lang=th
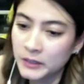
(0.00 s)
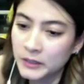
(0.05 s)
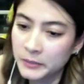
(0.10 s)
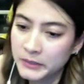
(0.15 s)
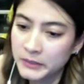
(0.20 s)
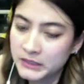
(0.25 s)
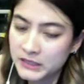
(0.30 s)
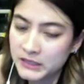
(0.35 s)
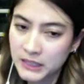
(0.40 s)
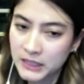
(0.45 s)

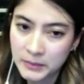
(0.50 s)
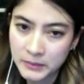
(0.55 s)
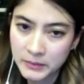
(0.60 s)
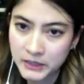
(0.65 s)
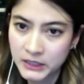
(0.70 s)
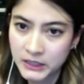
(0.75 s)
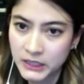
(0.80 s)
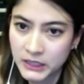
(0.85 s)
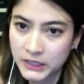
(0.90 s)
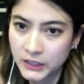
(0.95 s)
ไม่ทราบเหมือ
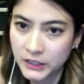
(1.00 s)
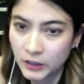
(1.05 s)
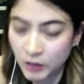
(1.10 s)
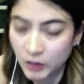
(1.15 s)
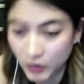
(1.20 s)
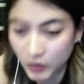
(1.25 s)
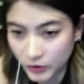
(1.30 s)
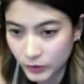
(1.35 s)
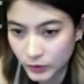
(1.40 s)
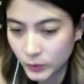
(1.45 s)
นกันเดี๋ยวร
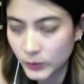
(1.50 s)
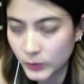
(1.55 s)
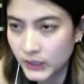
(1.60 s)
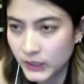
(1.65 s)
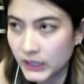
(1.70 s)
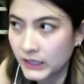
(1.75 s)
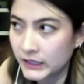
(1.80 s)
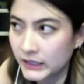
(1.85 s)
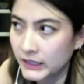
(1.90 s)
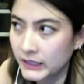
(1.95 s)
อดูนะ
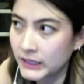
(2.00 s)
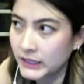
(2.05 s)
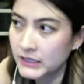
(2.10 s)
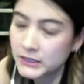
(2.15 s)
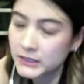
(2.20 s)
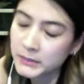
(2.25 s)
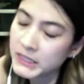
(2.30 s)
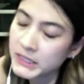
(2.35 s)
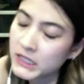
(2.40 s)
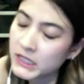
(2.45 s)
คะ นั้นน่า
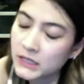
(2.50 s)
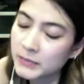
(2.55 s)
จะไม่